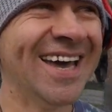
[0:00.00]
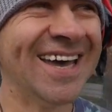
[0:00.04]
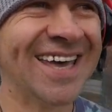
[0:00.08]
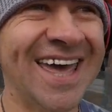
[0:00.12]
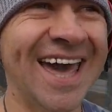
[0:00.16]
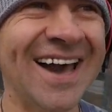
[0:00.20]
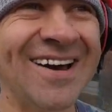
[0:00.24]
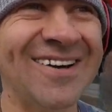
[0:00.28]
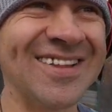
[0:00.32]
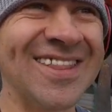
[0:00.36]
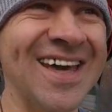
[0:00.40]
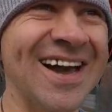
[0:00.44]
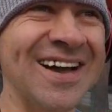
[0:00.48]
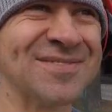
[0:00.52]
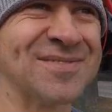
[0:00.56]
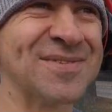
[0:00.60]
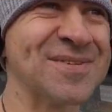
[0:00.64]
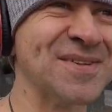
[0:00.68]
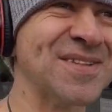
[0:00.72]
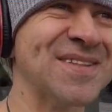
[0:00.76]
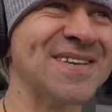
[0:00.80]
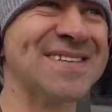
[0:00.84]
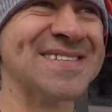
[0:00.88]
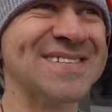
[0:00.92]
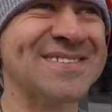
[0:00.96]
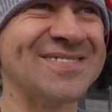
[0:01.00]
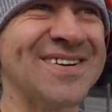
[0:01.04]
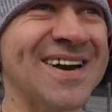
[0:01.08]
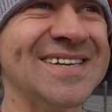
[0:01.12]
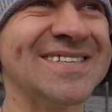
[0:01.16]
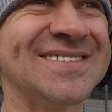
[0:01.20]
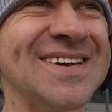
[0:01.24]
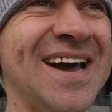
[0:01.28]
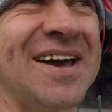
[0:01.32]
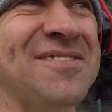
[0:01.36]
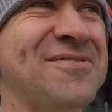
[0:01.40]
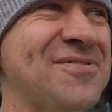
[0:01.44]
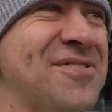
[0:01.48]
Я вот так буду
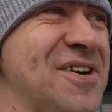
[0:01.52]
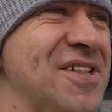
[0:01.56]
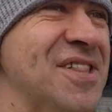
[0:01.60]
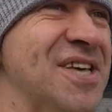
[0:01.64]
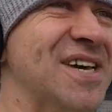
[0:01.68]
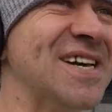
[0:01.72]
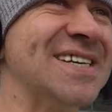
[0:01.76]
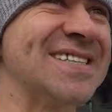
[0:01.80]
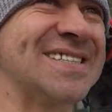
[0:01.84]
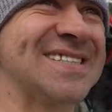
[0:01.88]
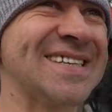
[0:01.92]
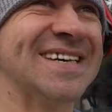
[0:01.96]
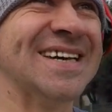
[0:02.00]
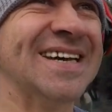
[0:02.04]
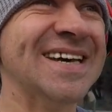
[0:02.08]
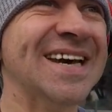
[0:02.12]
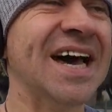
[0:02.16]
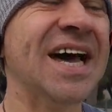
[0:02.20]
называть iPhone X.